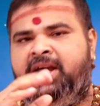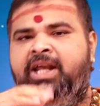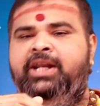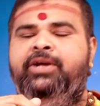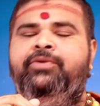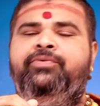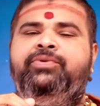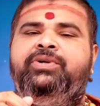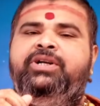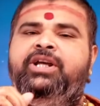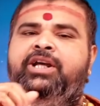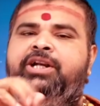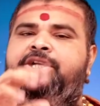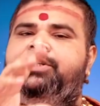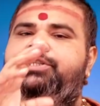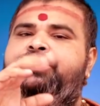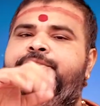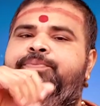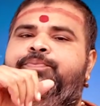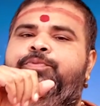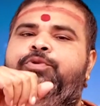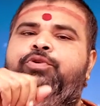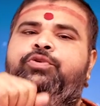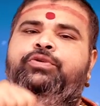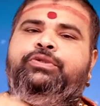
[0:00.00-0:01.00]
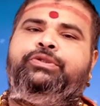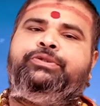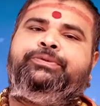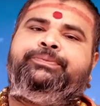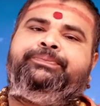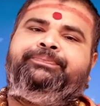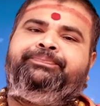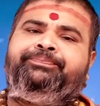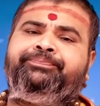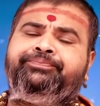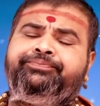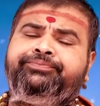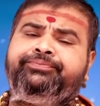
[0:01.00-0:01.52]
కలిగి ఉంటారని చెప్పుకోవచ్చు
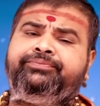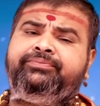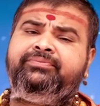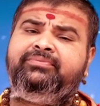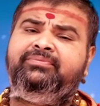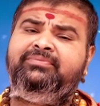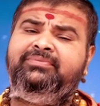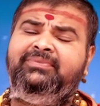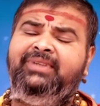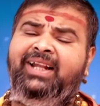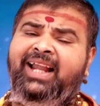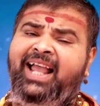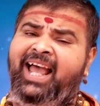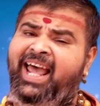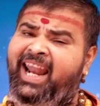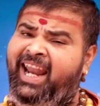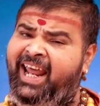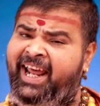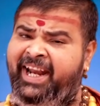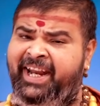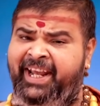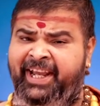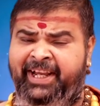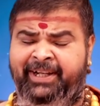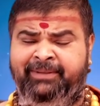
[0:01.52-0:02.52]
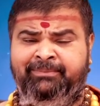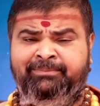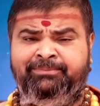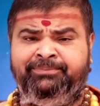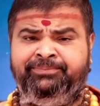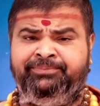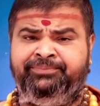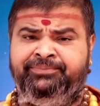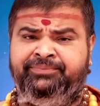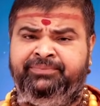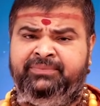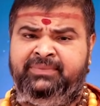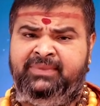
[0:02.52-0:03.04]
అలానే
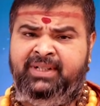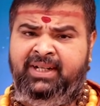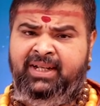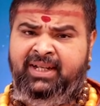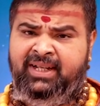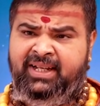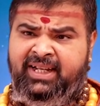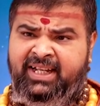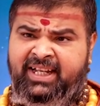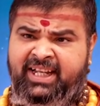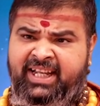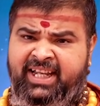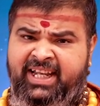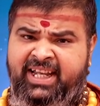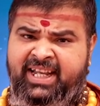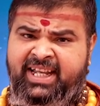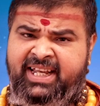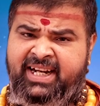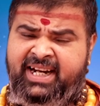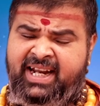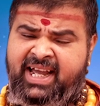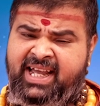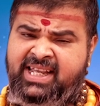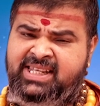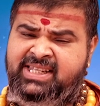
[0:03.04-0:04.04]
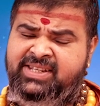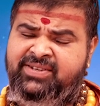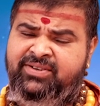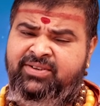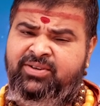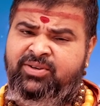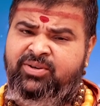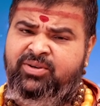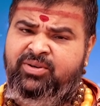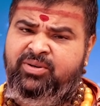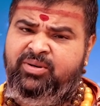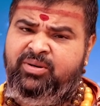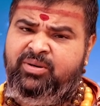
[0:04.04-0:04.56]
ఈ
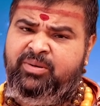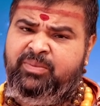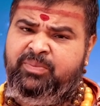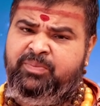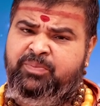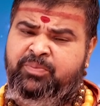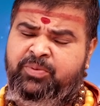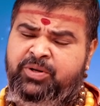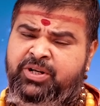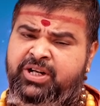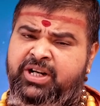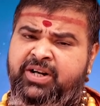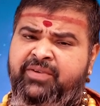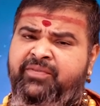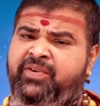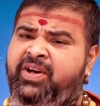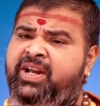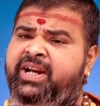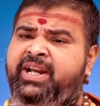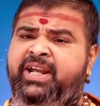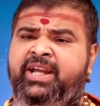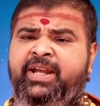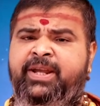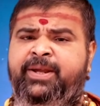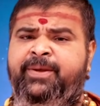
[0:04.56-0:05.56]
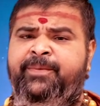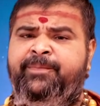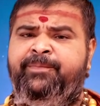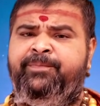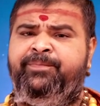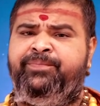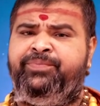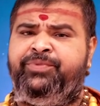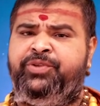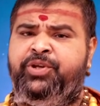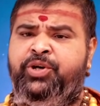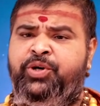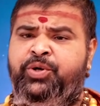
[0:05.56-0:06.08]
రాశిలో పుట్టిన వారికి
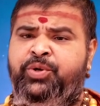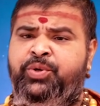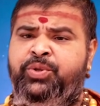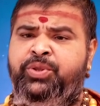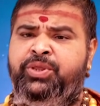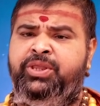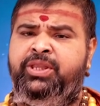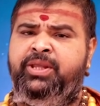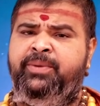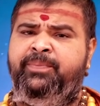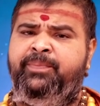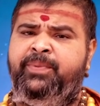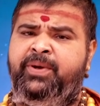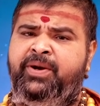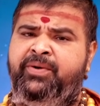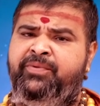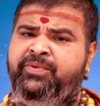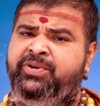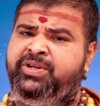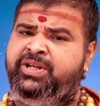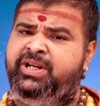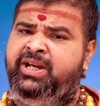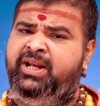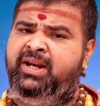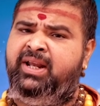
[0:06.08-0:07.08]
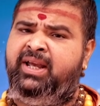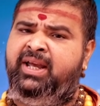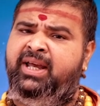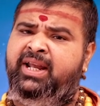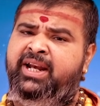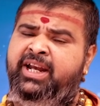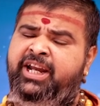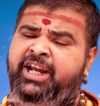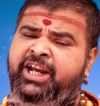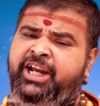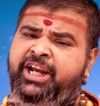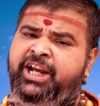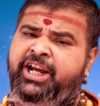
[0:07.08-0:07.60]
వృత్తిపర విషయాలు
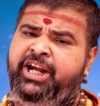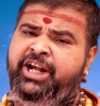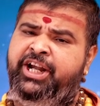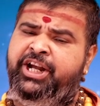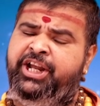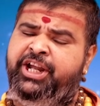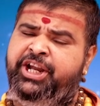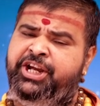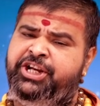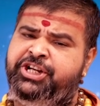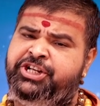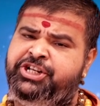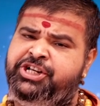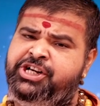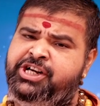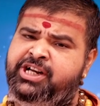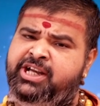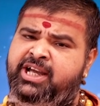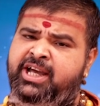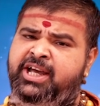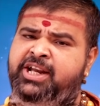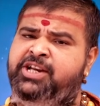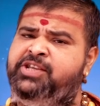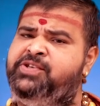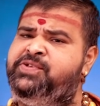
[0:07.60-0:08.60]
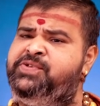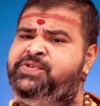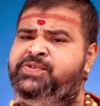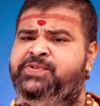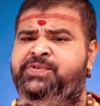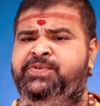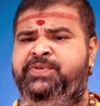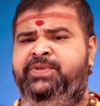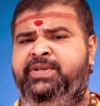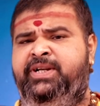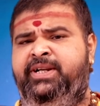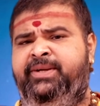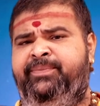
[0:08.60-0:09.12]
కానీ ఎడ్యుకేషన్ కానీ
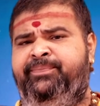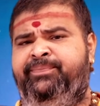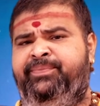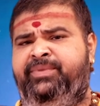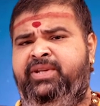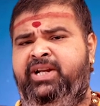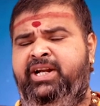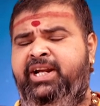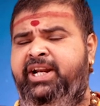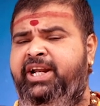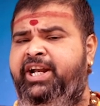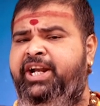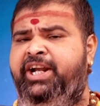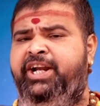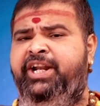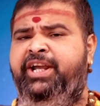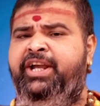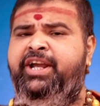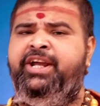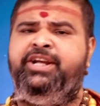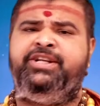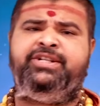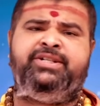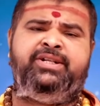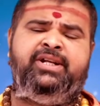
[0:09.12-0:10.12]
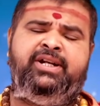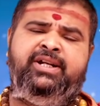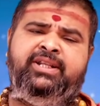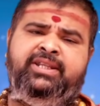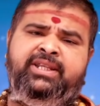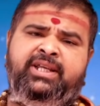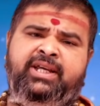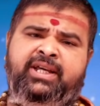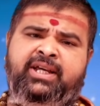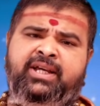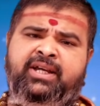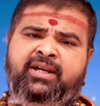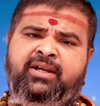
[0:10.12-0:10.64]
చూసుకుంటే అంటే ఎడ్యుకేషన్
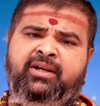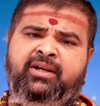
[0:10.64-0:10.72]
అంటే